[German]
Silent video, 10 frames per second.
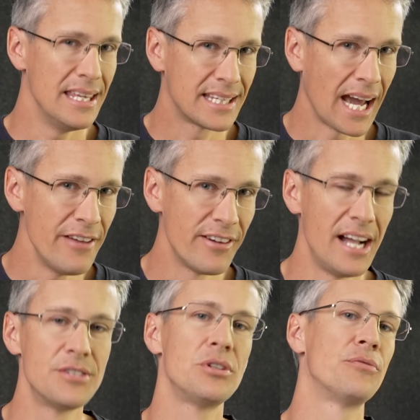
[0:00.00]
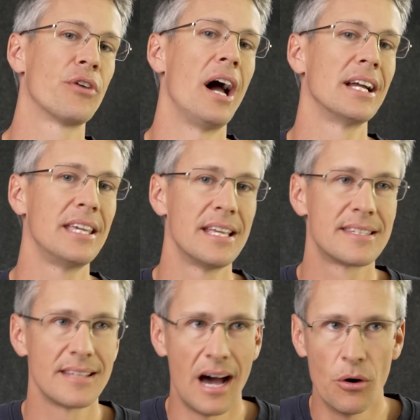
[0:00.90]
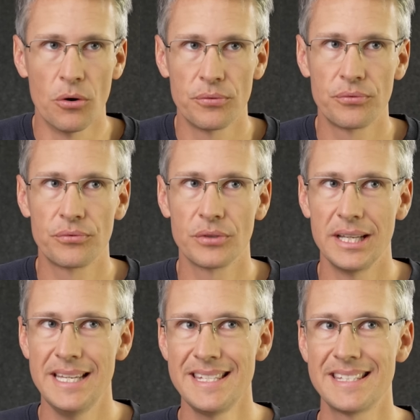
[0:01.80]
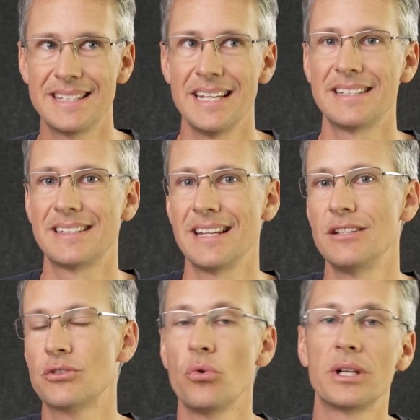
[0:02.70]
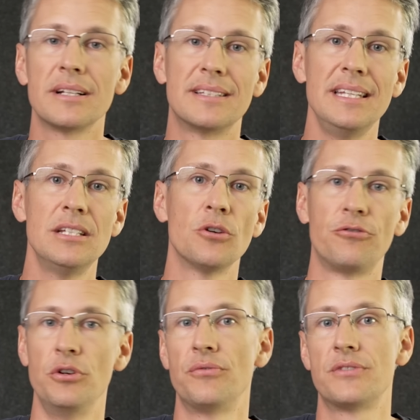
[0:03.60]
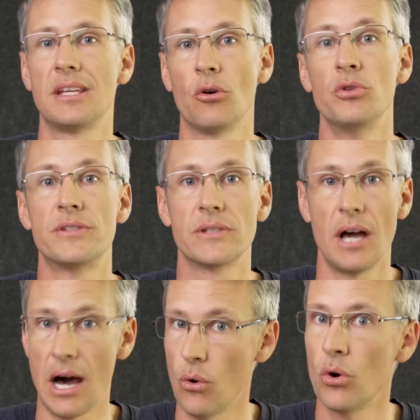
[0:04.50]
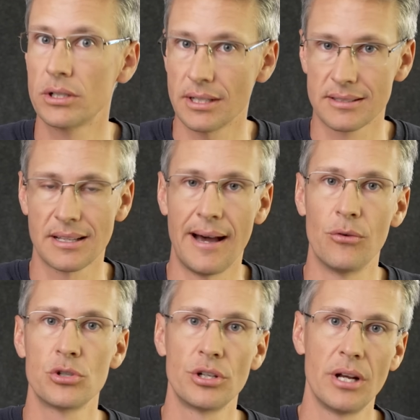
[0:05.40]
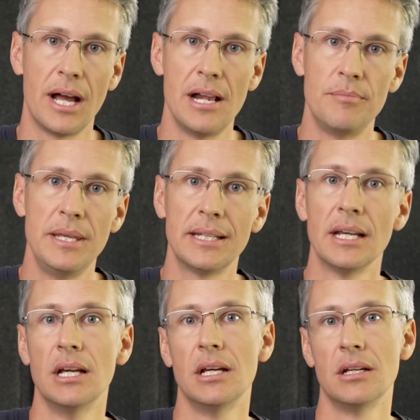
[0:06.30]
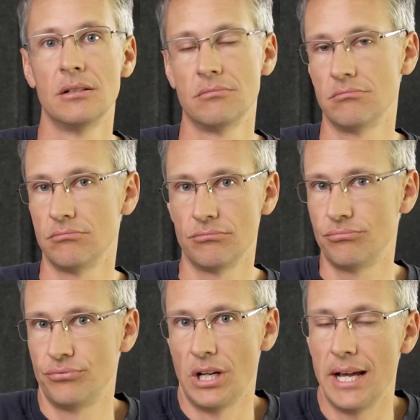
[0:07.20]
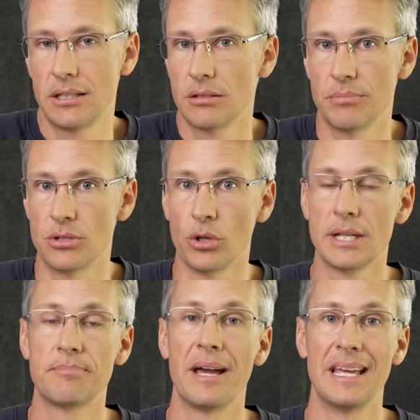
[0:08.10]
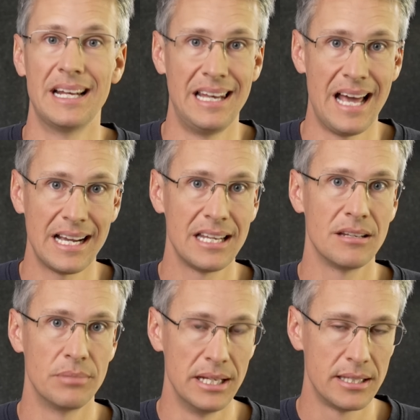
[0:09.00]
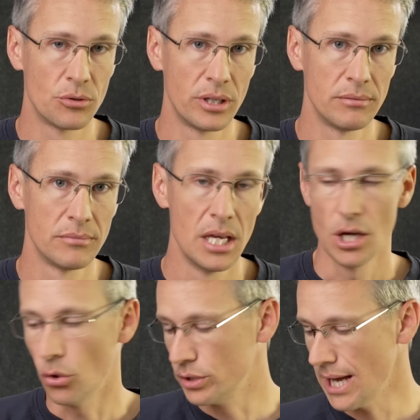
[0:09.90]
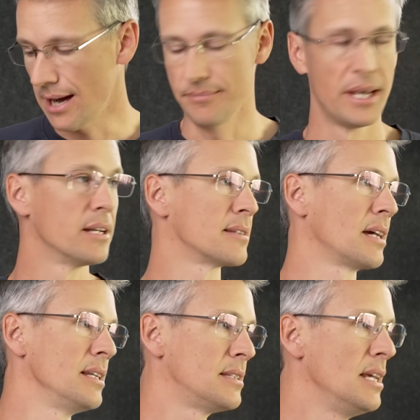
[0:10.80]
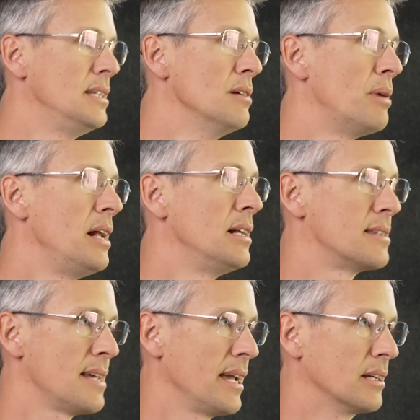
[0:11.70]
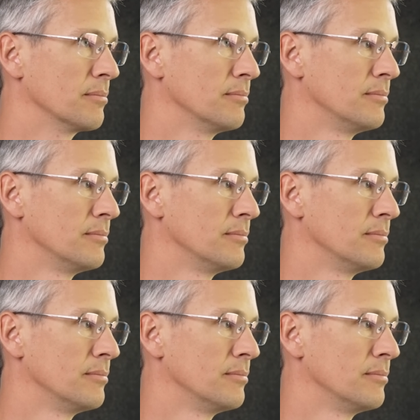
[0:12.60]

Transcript: Ich greife also die Frage jetzt auf. Ist es denn so, dass ISO 50 uns auch das Rauschen halbiert? Vielleicht besonders bei langen Belichtungen? Und ja, das kann ich dir hier mal zeigen.